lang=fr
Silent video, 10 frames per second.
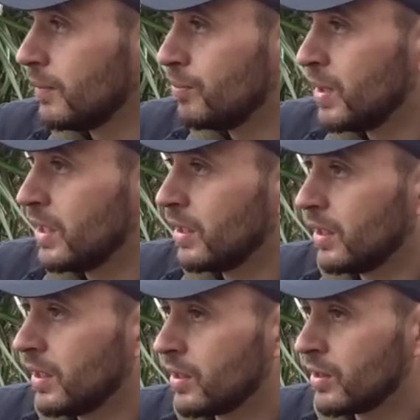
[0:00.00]
Mais
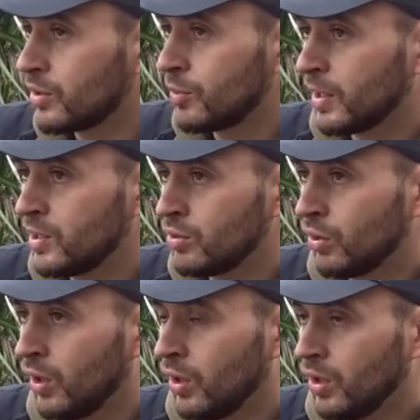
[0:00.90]
je suis parti
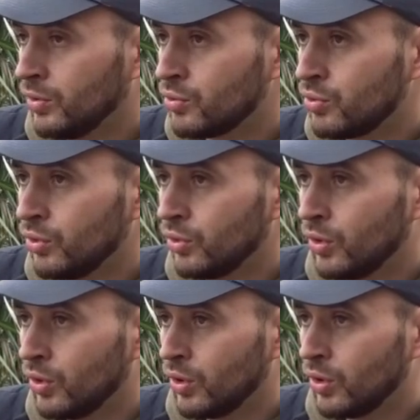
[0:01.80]
sur du coup une,
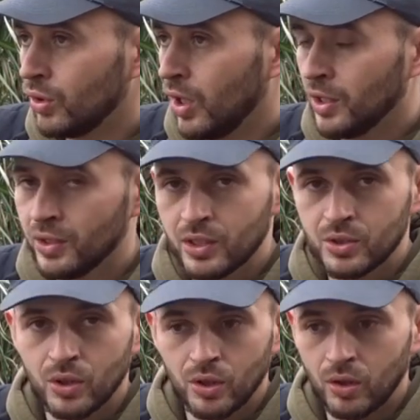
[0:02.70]
un
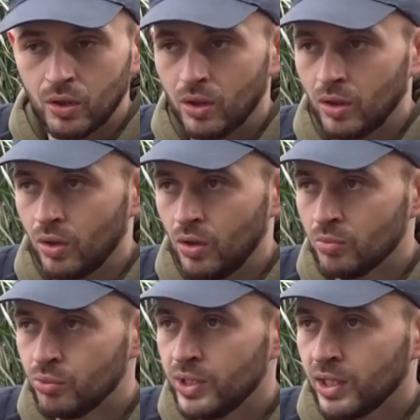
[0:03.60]
neige en,
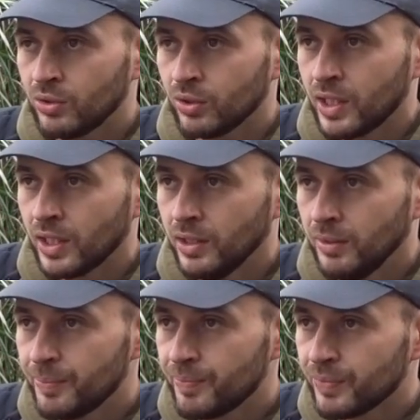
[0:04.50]
bouillette carnée,
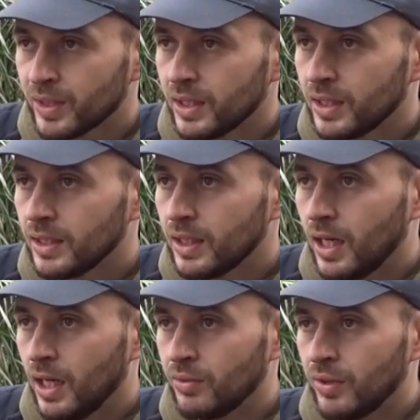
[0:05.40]

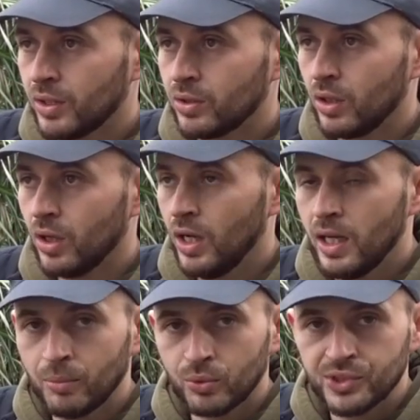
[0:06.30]
avec euh,
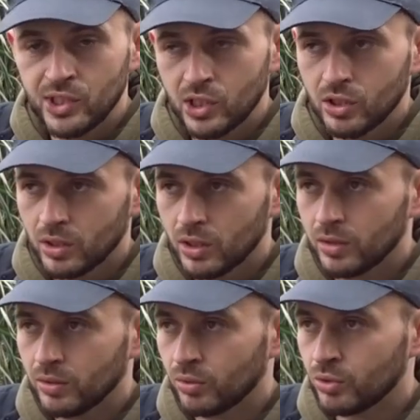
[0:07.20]
un bon stick.
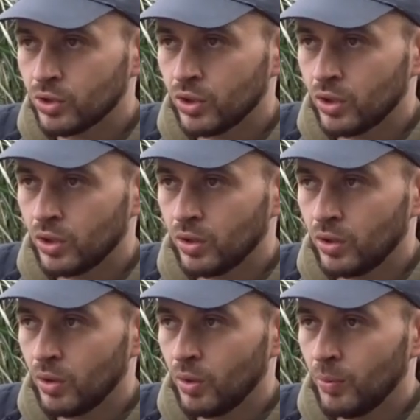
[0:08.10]
Donc
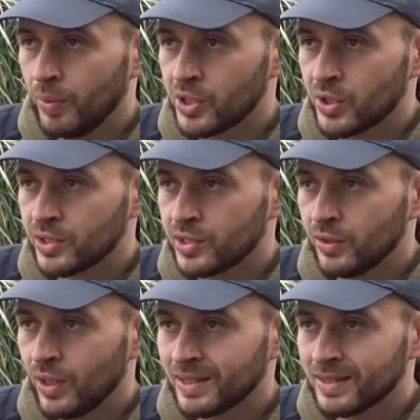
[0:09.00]
euh, pêche
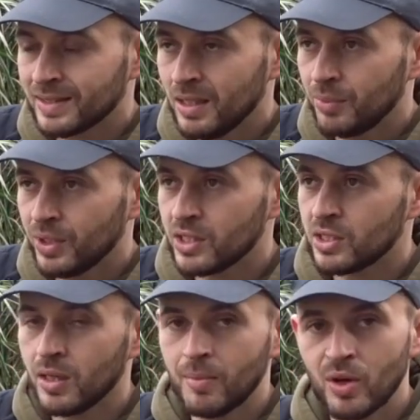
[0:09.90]
euh, assez, simple et
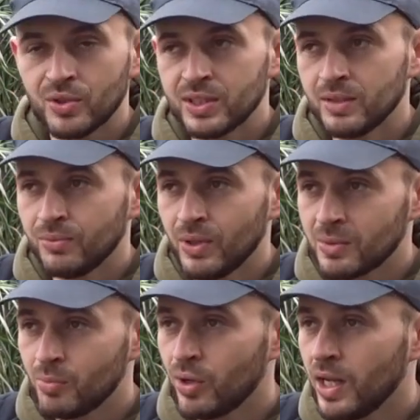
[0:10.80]
j'ai amorcé
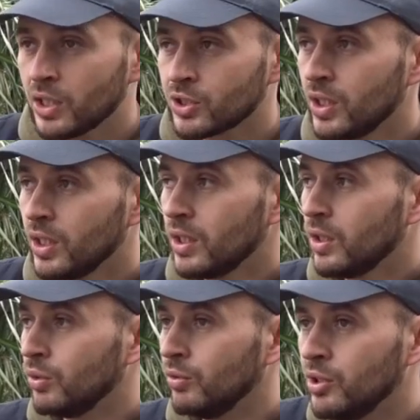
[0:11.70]
vachement large
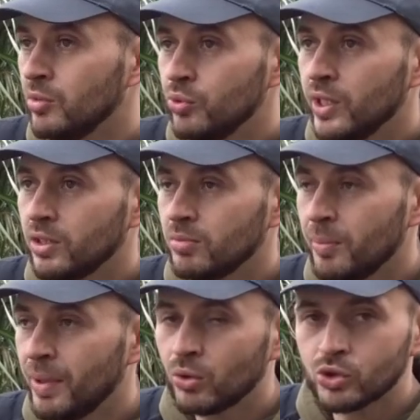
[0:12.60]
au niveau des bouillettes, mais
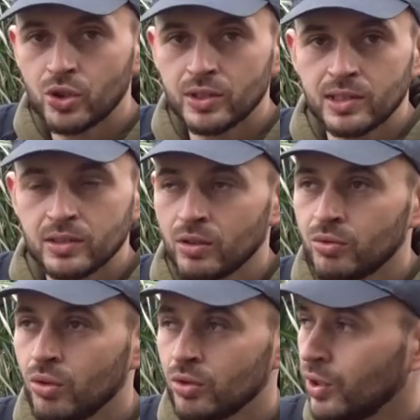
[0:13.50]
pas grand chose hein,
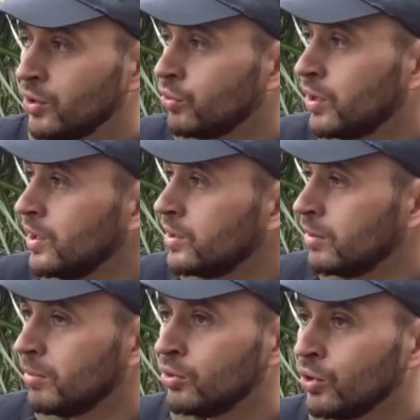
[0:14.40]
sur la totalité
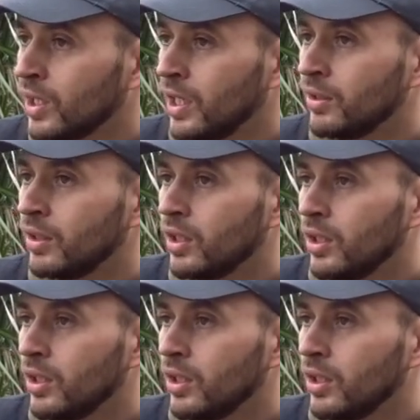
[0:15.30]
de mes deux cannes.